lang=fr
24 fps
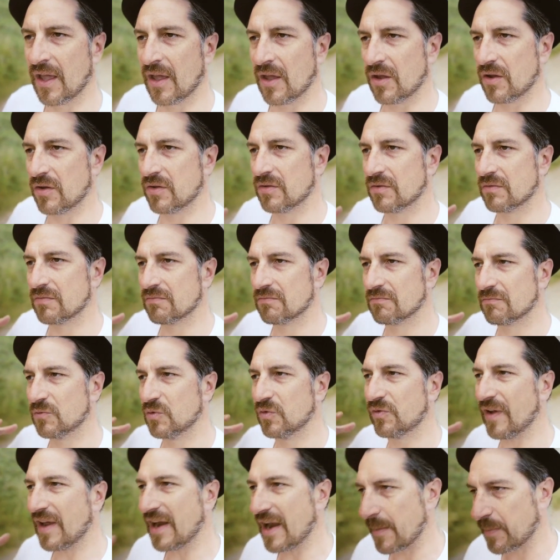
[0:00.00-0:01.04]
une
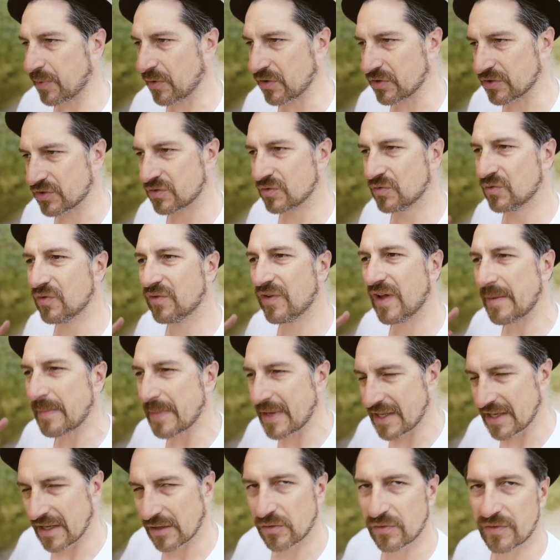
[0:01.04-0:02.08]
nouvelle approche, une nouvelle
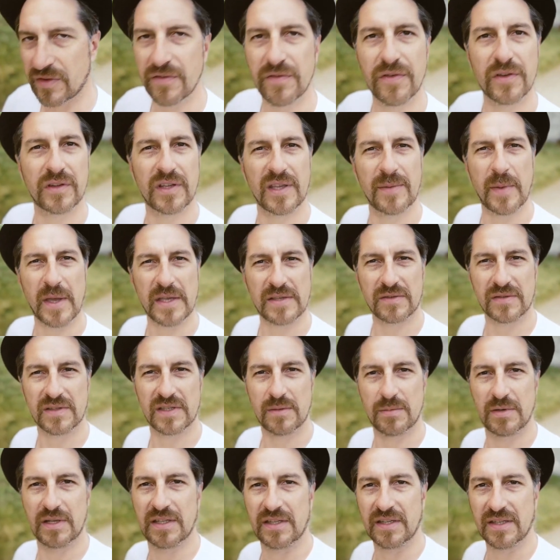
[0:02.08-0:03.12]
manière de vivre votre
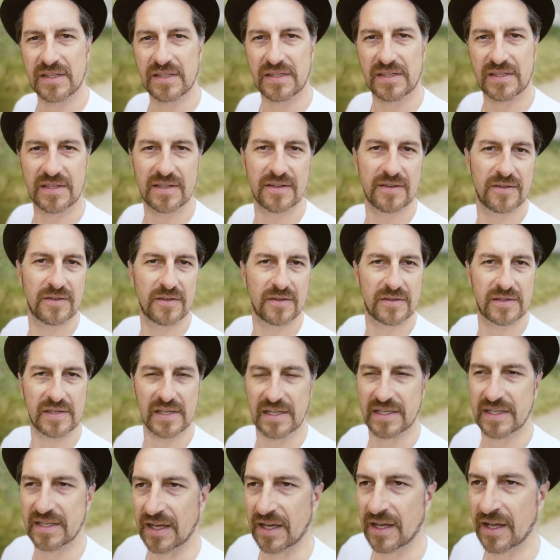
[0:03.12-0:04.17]
hypersensibilité, si c'est
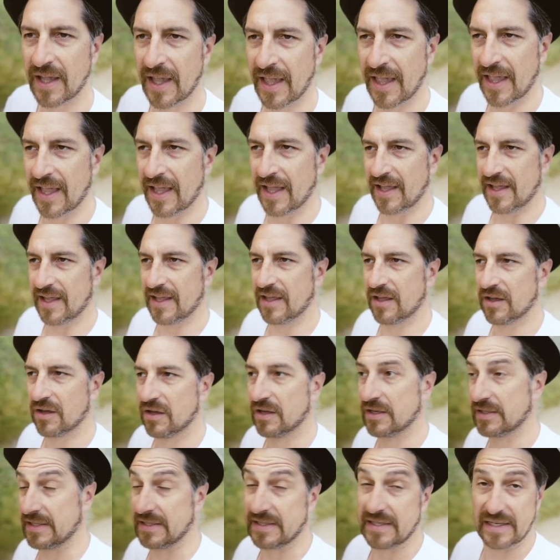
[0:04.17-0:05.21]
le cas. Et
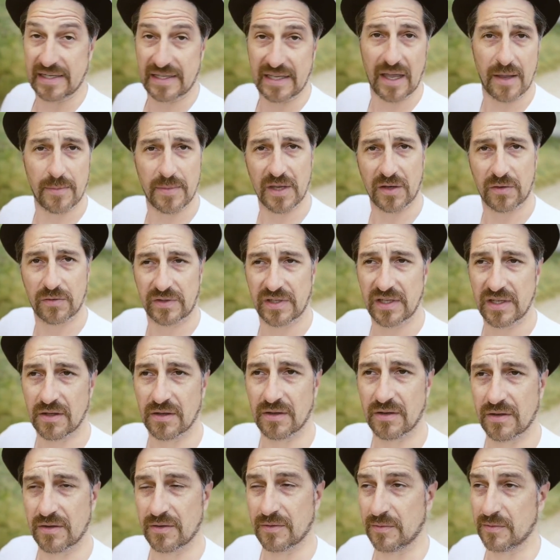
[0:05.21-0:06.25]
euh, si c'est le cas, eh bien écoutez,
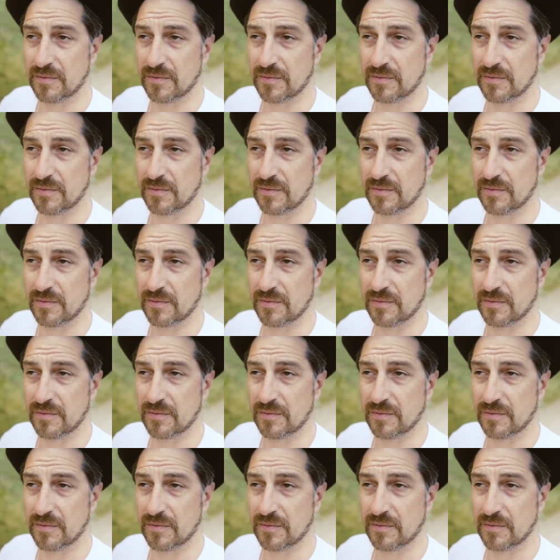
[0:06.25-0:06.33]
euh,